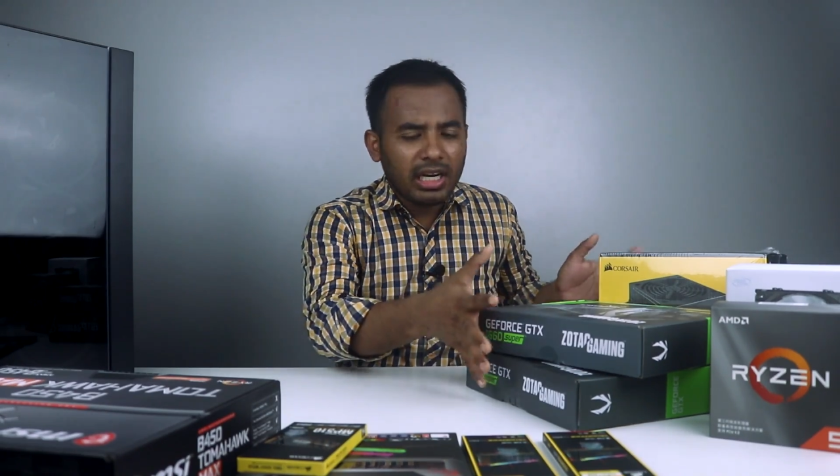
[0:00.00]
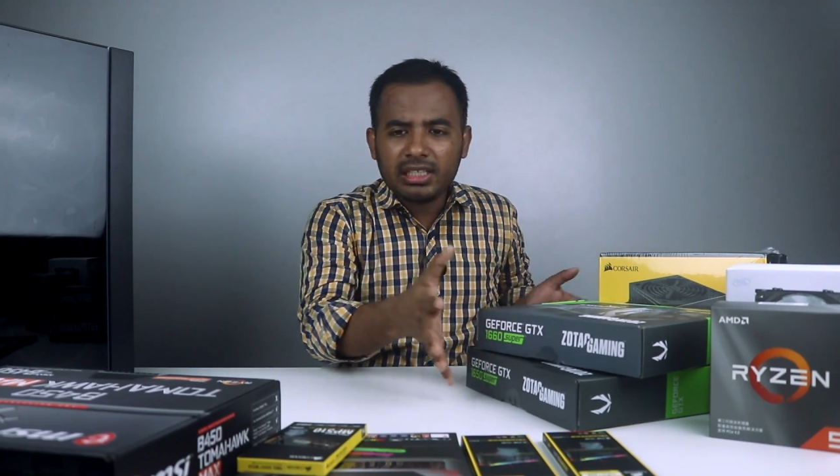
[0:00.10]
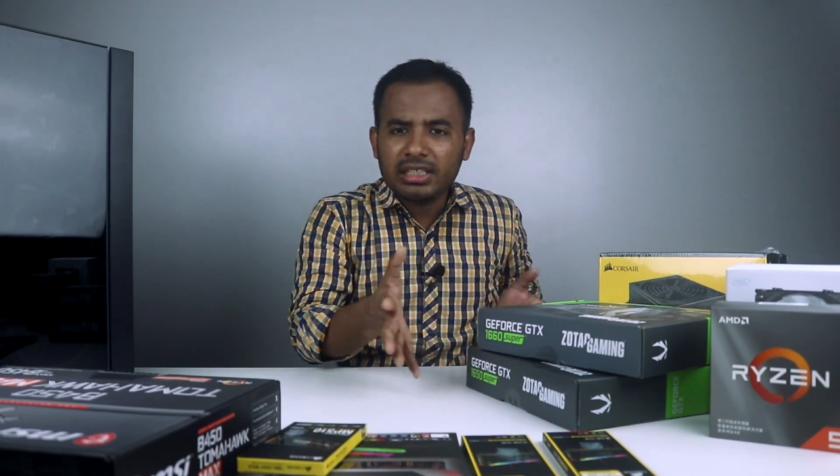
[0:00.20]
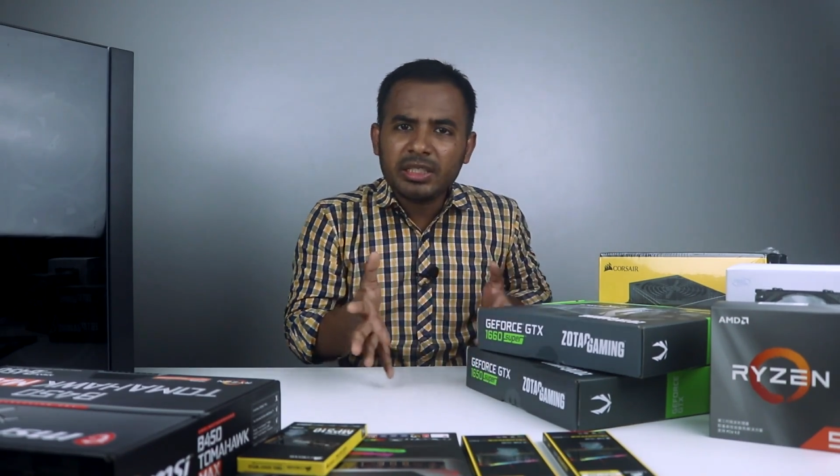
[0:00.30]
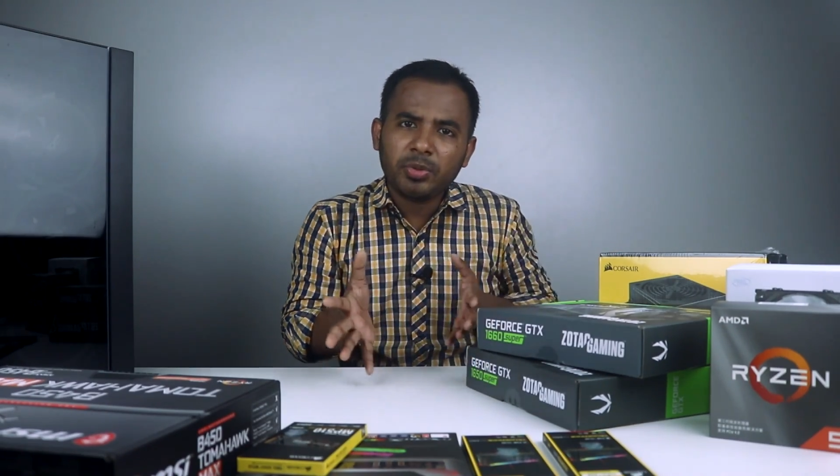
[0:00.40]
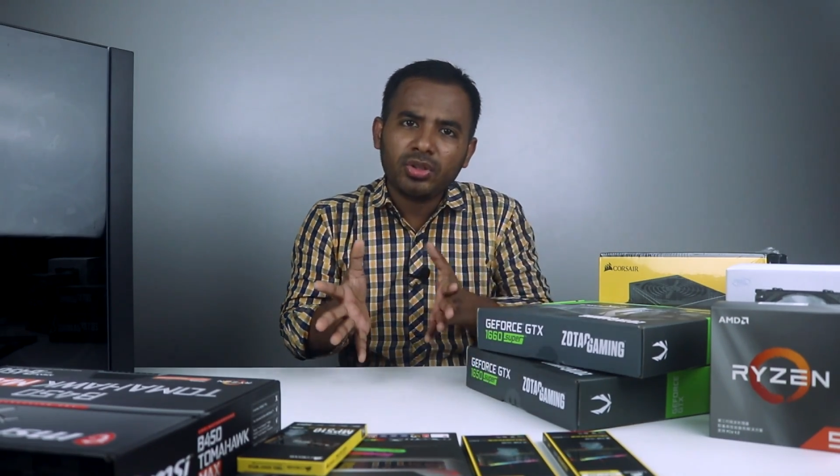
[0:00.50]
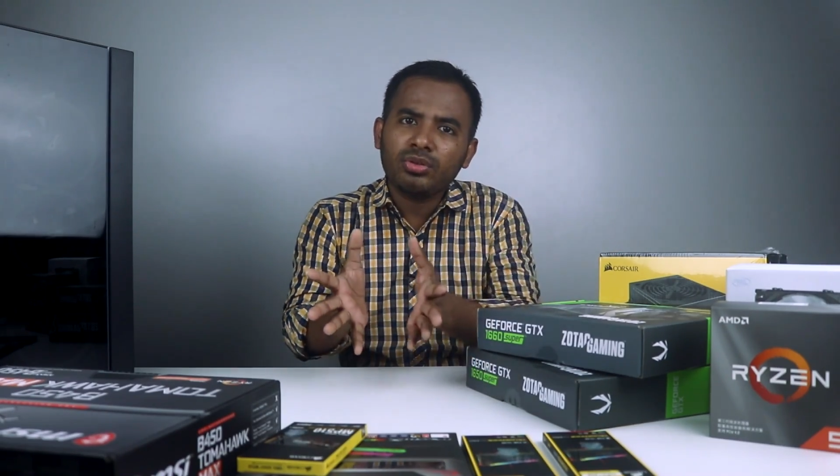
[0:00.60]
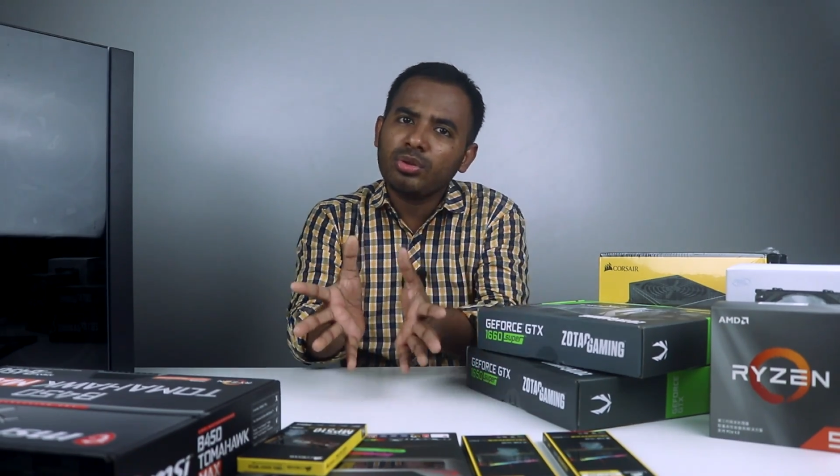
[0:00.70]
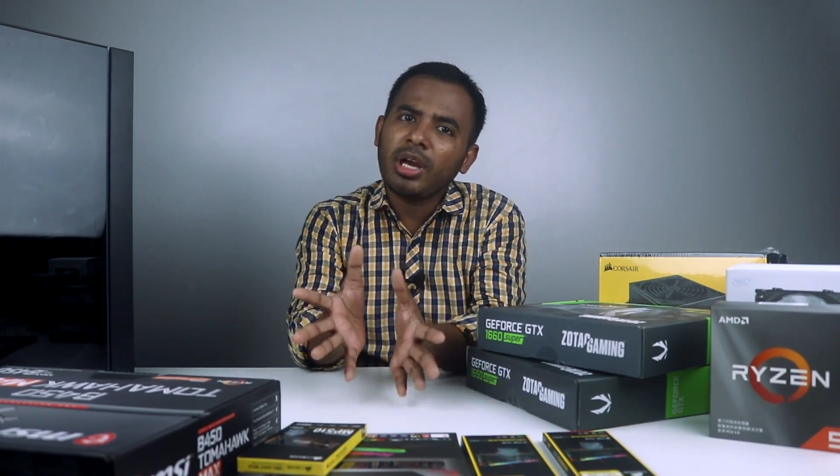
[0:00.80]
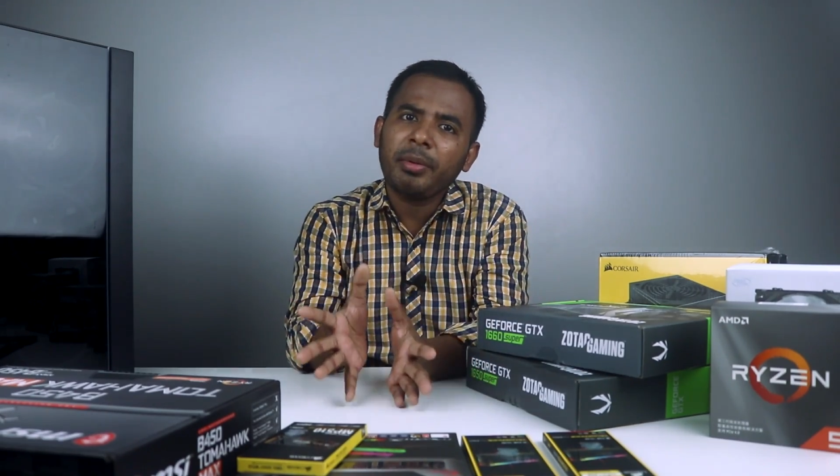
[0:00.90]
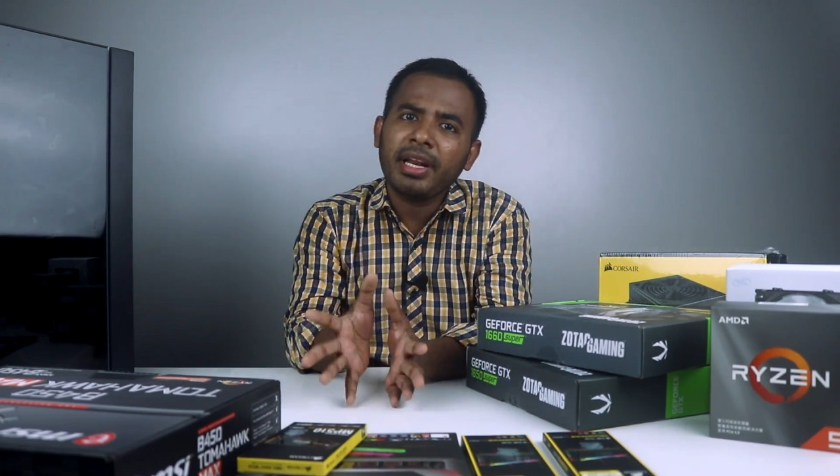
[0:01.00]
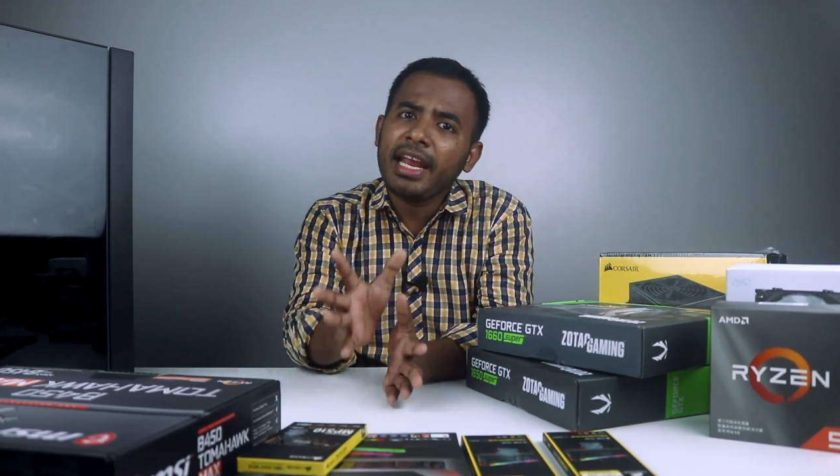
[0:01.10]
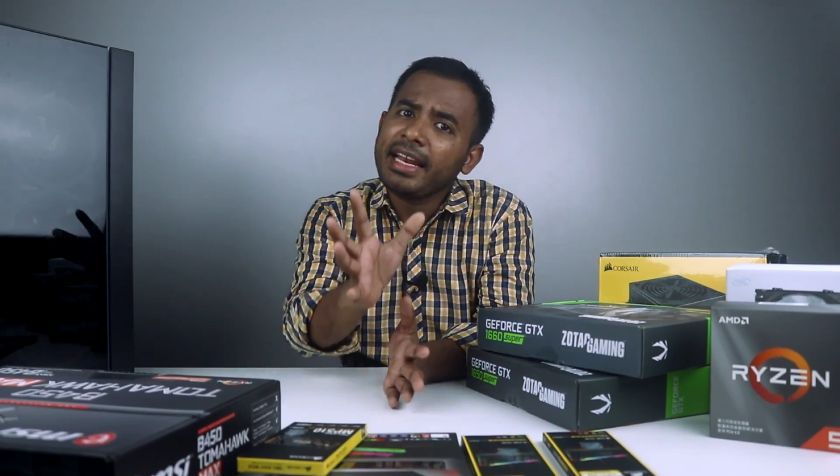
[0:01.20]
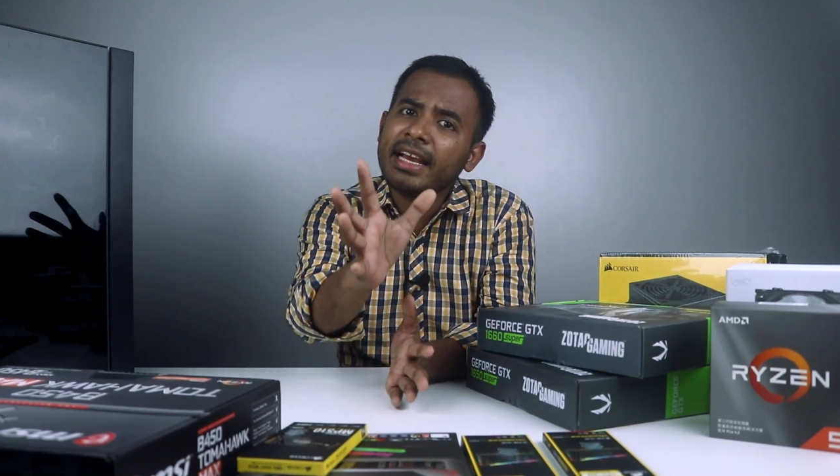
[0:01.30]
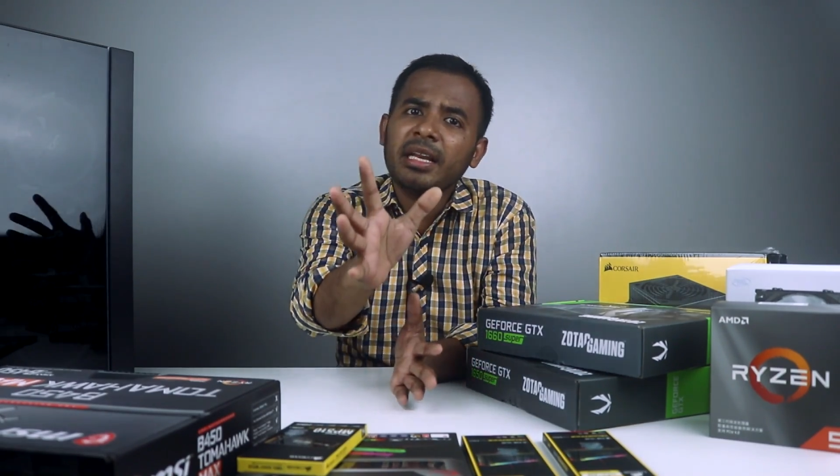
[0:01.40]
টাকার জিনিসপত্র ঢুকাইবেন
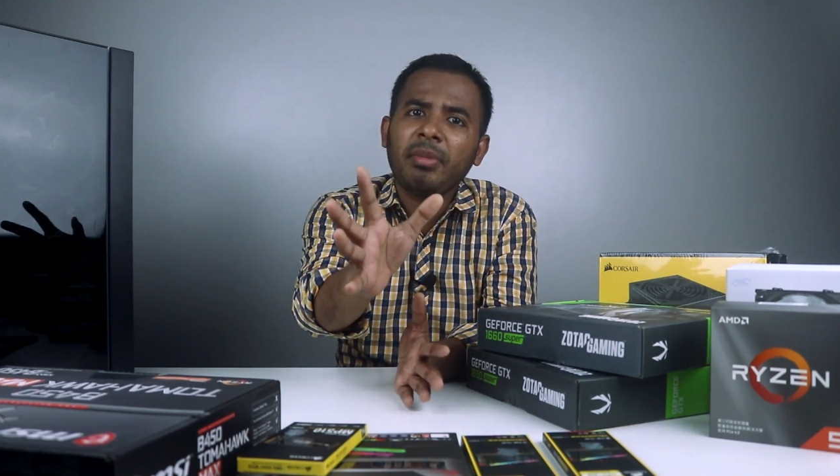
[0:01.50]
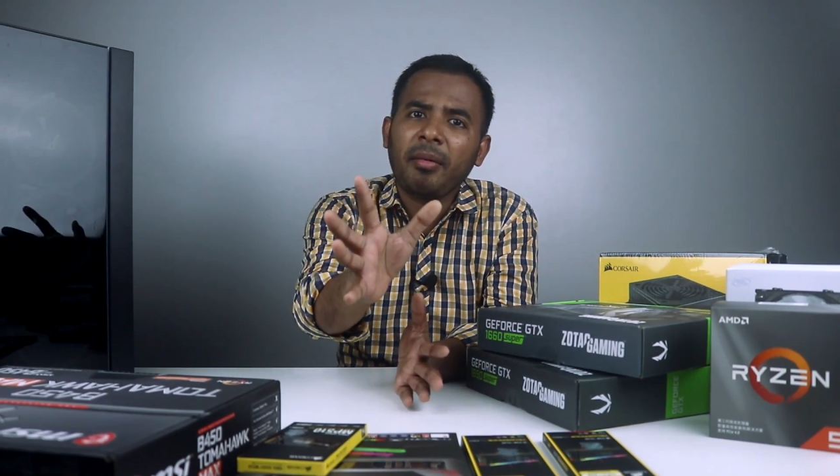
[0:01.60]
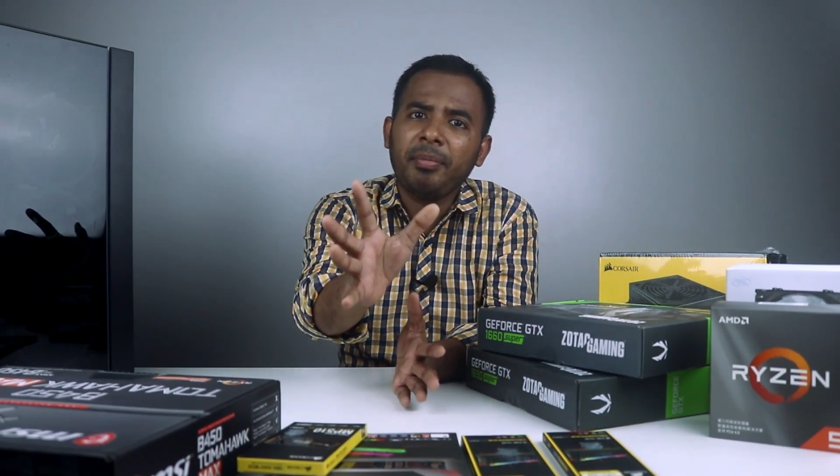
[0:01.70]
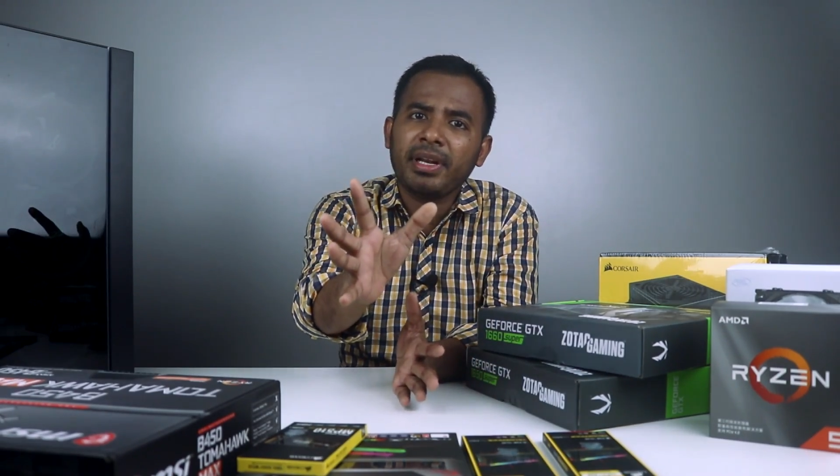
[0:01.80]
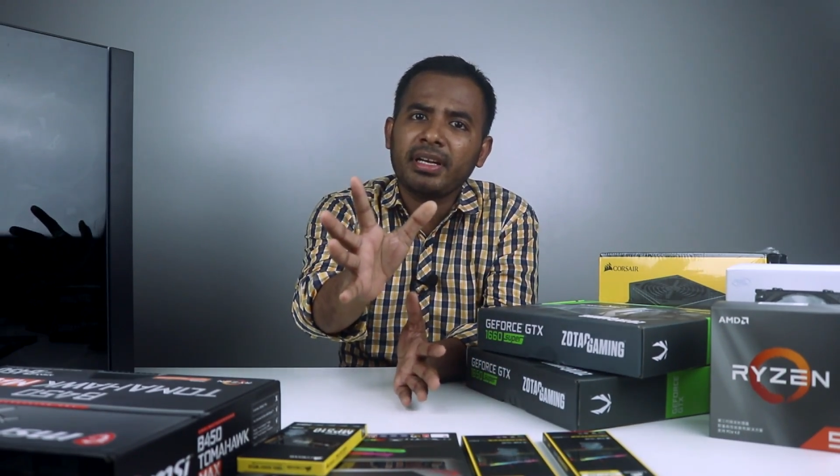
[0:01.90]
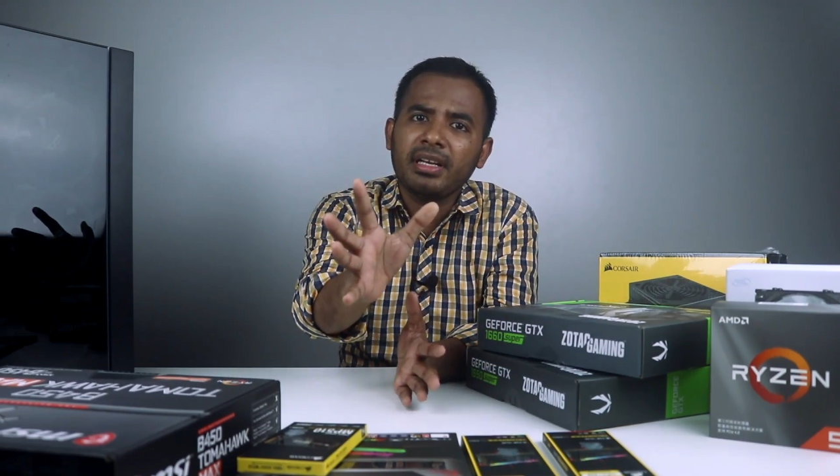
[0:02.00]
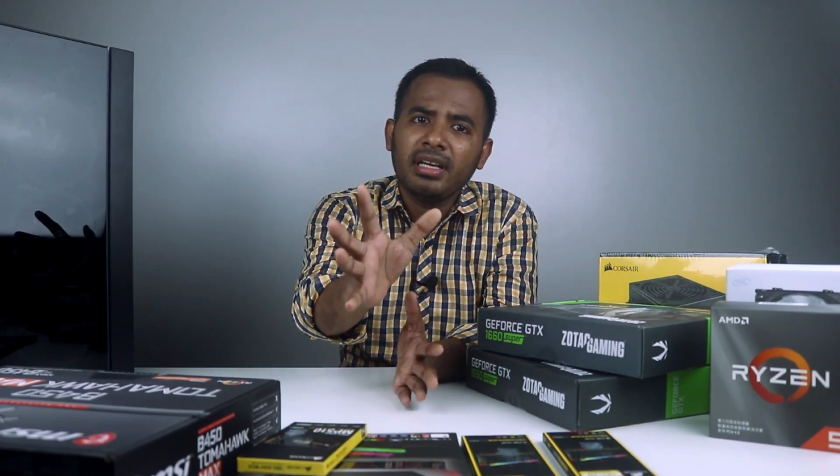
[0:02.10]
এইটা খালি ভাববেন